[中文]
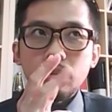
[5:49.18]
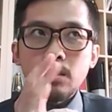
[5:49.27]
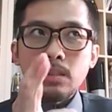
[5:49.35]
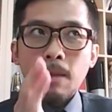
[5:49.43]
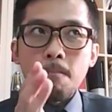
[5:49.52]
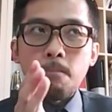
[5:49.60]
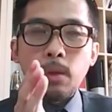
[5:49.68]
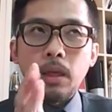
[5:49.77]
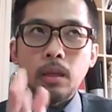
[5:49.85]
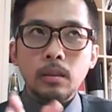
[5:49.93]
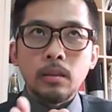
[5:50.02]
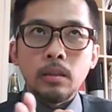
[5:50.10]
三
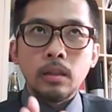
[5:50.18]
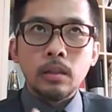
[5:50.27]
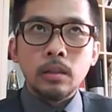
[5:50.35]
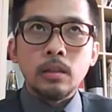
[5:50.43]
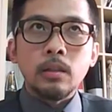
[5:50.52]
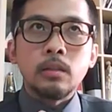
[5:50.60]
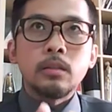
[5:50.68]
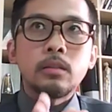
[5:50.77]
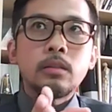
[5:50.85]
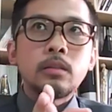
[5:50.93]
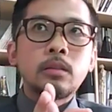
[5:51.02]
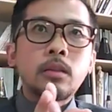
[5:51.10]
片的
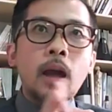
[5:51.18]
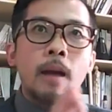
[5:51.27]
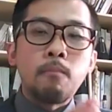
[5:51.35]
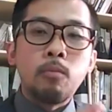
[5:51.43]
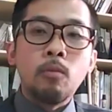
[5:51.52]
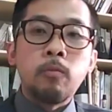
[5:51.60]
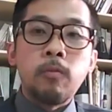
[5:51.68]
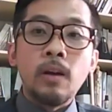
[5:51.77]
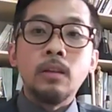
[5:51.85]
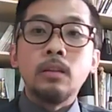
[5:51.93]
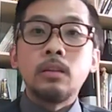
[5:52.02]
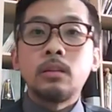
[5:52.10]
大部
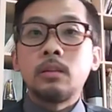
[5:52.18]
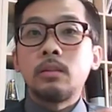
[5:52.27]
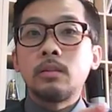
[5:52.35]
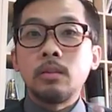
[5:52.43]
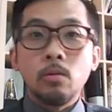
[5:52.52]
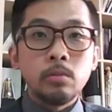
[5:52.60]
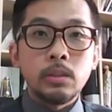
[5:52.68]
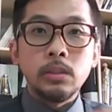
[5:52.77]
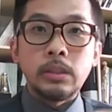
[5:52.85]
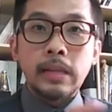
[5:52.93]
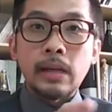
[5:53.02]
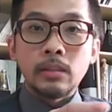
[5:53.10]
分都
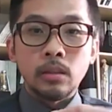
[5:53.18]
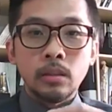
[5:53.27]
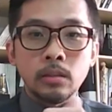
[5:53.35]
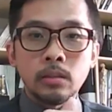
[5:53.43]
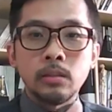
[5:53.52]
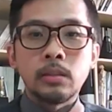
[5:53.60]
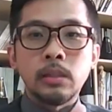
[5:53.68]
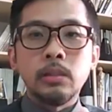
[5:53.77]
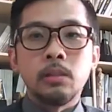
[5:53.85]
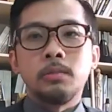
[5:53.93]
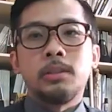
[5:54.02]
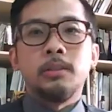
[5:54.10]
是夹成一个正三
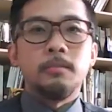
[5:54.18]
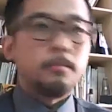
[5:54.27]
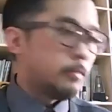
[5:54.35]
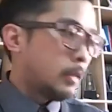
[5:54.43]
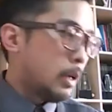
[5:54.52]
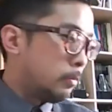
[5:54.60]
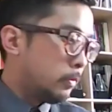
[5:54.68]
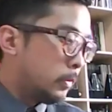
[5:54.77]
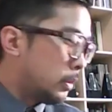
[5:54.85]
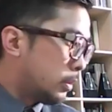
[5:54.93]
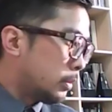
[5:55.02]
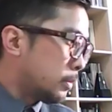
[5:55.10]
角形，大部
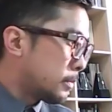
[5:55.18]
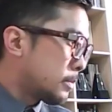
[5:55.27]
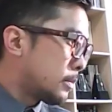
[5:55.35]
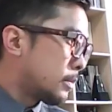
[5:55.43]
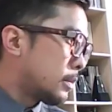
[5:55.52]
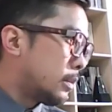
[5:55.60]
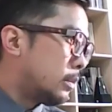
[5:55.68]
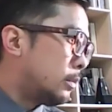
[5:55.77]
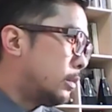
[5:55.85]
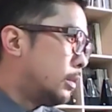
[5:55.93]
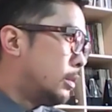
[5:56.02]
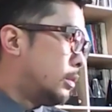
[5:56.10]
分的哦。
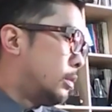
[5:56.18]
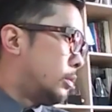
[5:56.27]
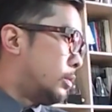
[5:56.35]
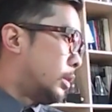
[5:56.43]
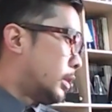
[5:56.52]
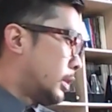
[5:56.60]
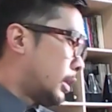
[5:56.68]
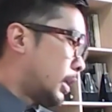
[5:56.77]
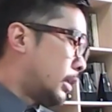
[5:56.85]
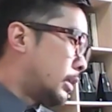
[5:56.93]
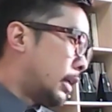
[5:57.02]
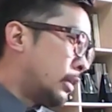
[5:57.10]
我给大家
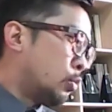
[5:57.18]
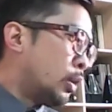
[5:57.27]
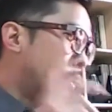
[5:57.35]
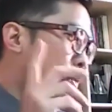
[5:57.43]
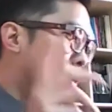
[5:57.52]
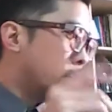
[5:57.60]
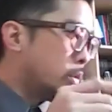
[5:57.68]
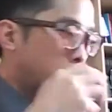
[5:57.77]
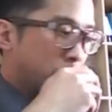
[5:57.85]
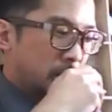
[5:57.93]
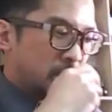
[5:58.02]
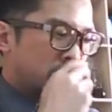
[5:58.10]
看一下圆圆
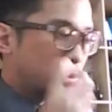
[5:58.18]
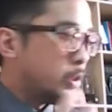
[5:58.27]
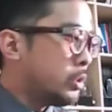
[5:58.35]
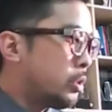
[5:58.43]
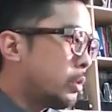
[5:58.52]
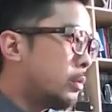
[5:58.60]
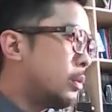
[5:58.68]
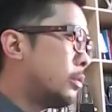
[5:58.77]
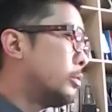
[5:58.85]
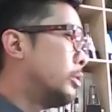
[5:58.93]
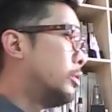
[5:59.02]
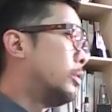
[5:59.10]
圆形的圆球，
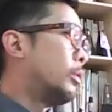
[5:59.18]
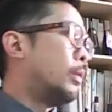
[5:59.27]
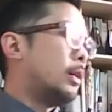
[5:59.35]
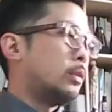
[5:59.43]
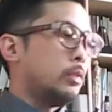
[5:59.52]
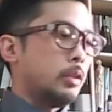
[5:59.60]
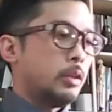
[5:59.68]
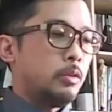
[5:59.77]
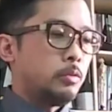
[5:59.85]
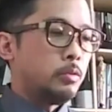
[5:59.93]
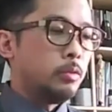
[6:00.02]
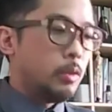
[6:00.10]
哦，圆球的万花筒也很
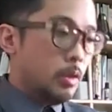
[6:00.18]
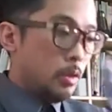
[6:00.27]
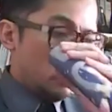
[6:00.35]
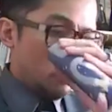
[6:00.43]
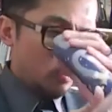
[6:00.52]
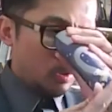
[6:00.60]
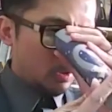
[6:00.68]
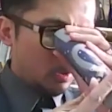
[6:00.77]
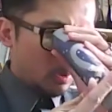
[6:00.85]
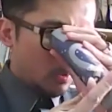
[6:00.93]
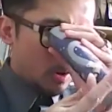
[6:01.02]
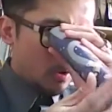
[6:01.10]
有趣，圆
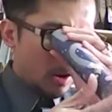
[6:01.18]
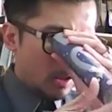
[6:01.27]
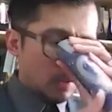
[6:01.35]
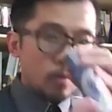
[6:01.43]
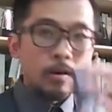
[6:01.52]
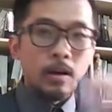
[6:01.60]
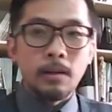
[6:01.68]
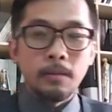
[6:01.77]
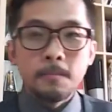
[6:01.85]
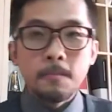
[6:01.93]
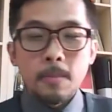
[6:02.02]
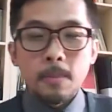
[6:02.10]
球的万花筒啊，